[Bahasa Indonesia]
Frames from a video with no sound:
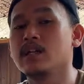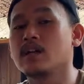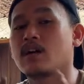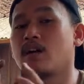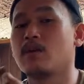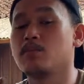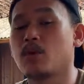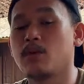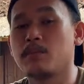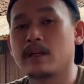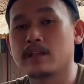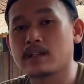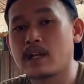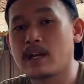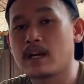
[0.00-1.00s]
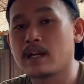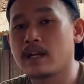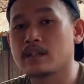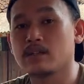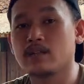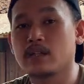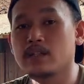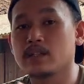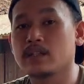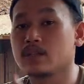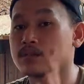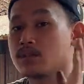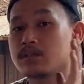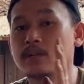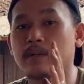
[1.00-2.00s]
kolom komentar atau nanti ke
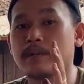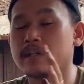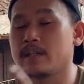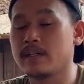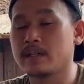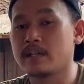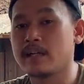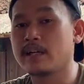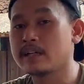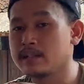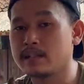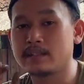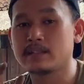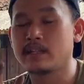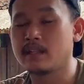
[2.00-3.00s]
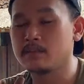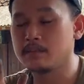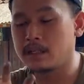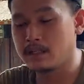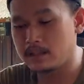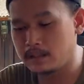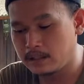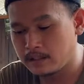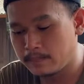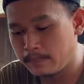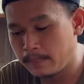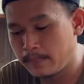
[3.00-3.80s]
sosial media saya kita sharing bareng